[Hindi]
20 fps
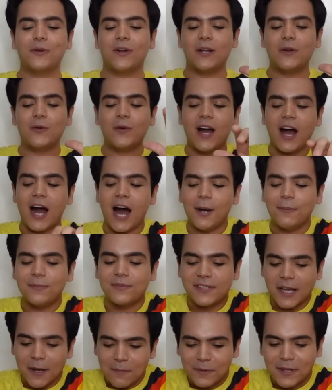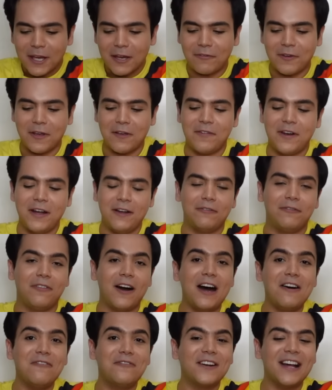करूंगा हम सबके फेवरेट
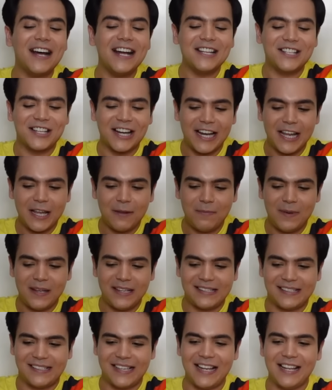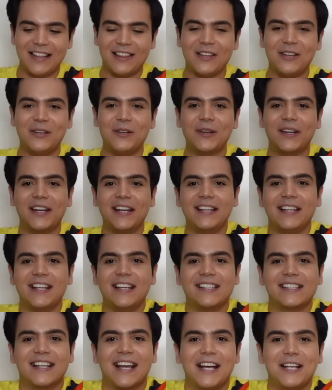फाफड़ा जलेबी से तो लुक एट
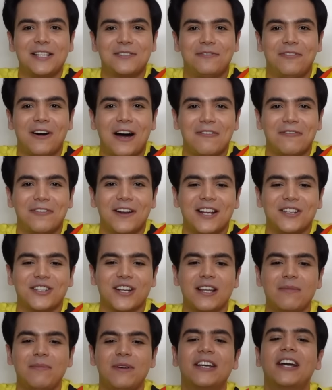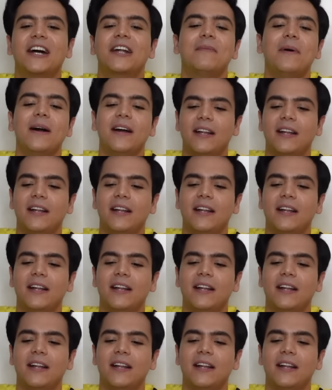दिस गाइस फाफड़ा जलेबी गर्मा